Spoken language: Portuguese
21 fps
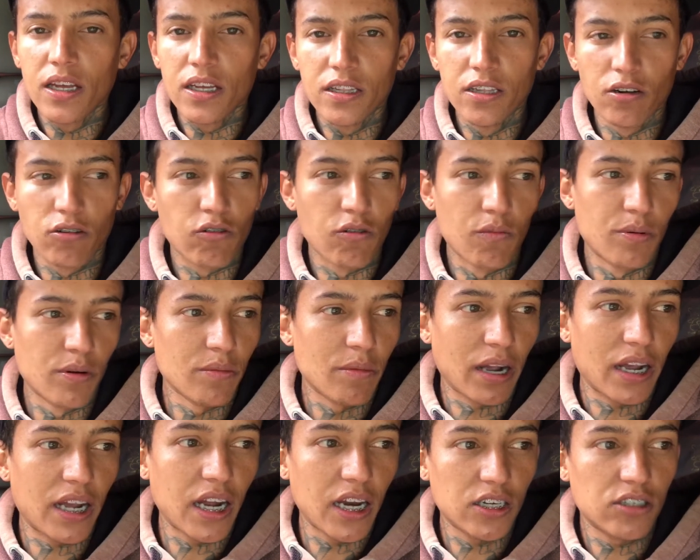Daí eu comprei
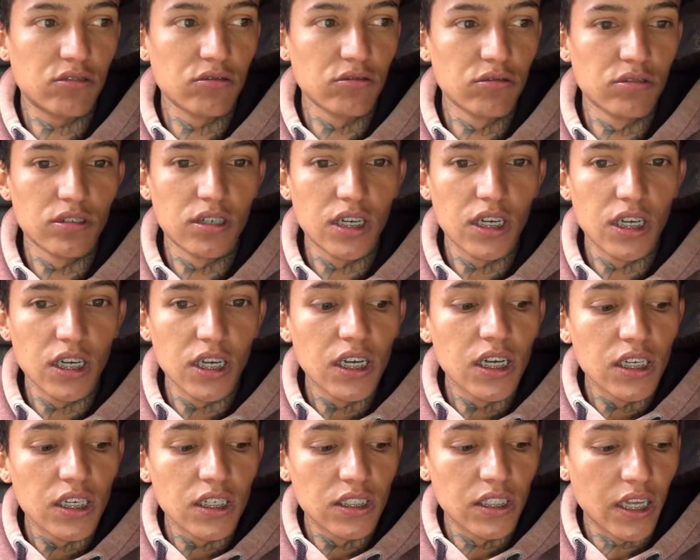uma caixa tudo.
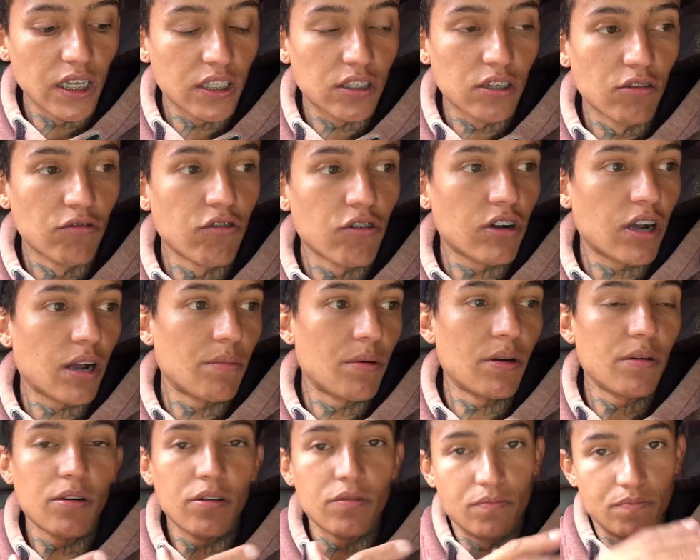Daí então vou
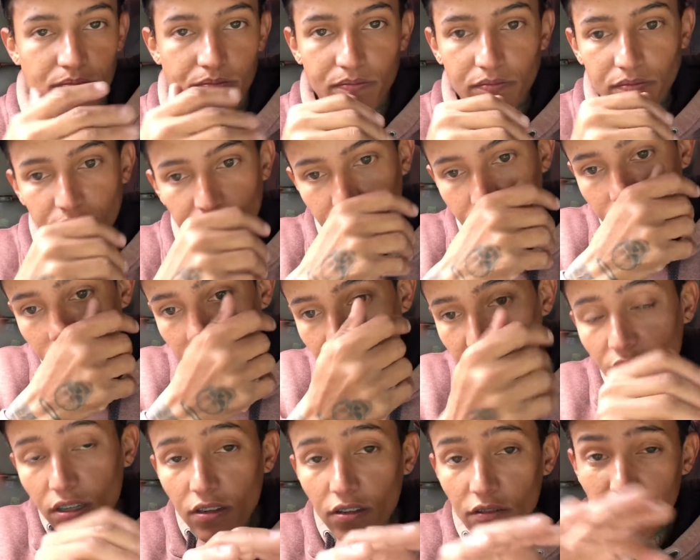acabar
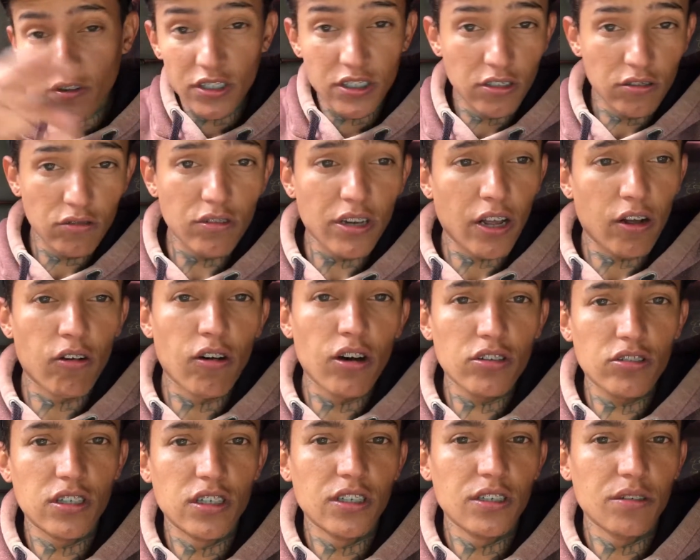fazendo um
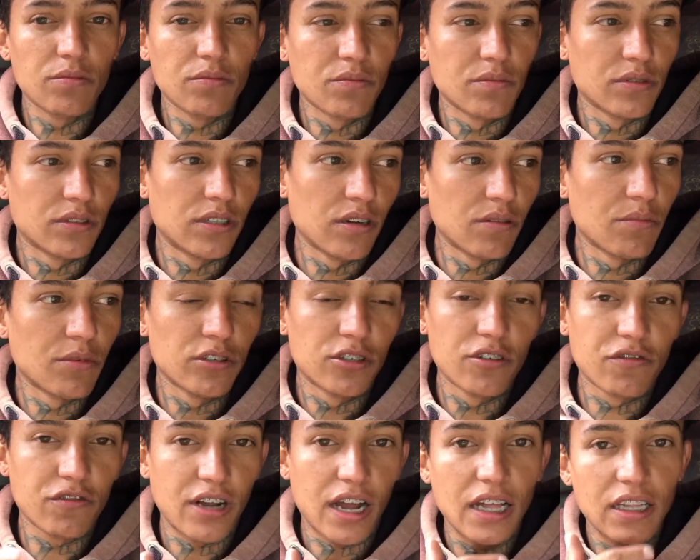negócio ali, deu uma
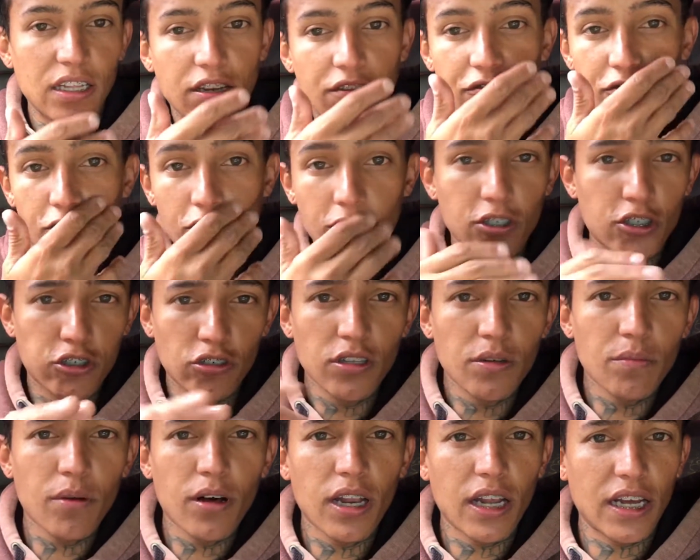modificada, ele ficou show
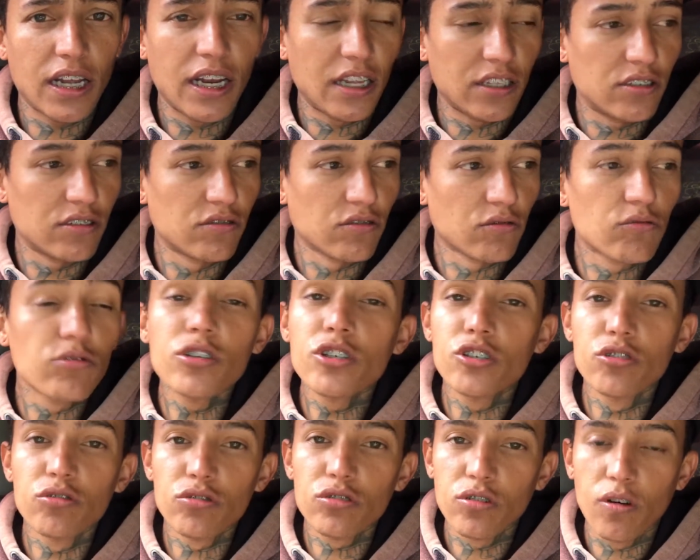de bola, galera. Vocês vão
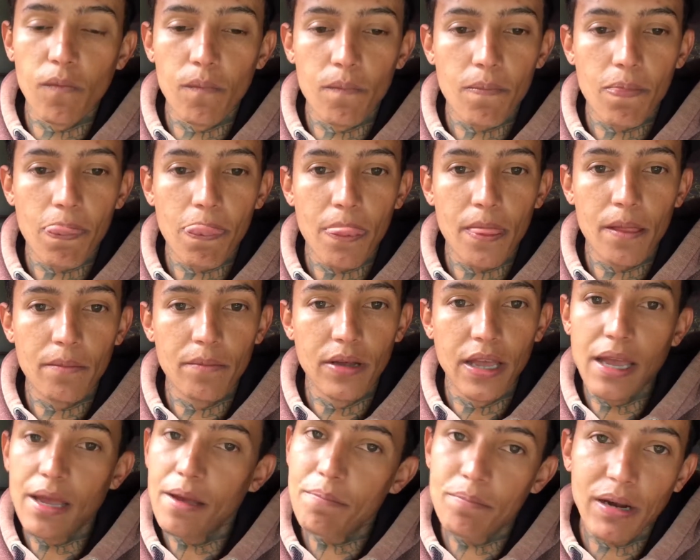curtir o som.
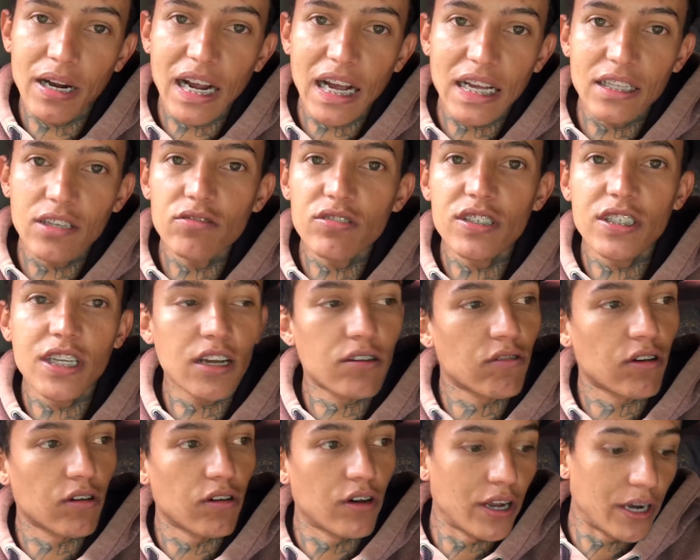É pancadão
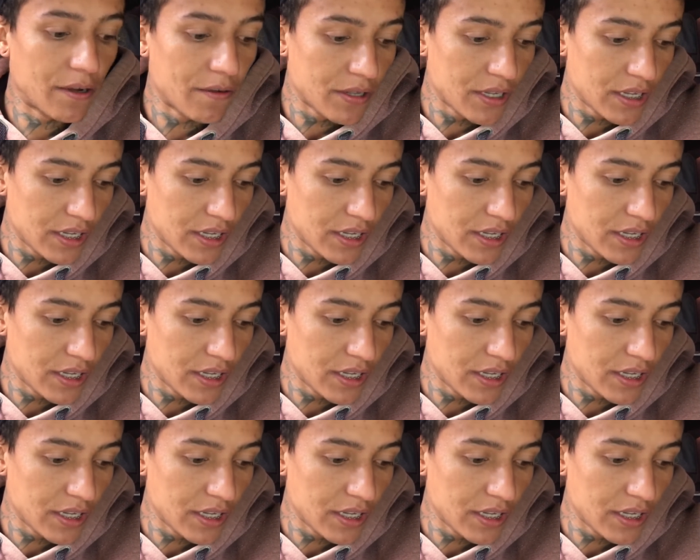seco agora.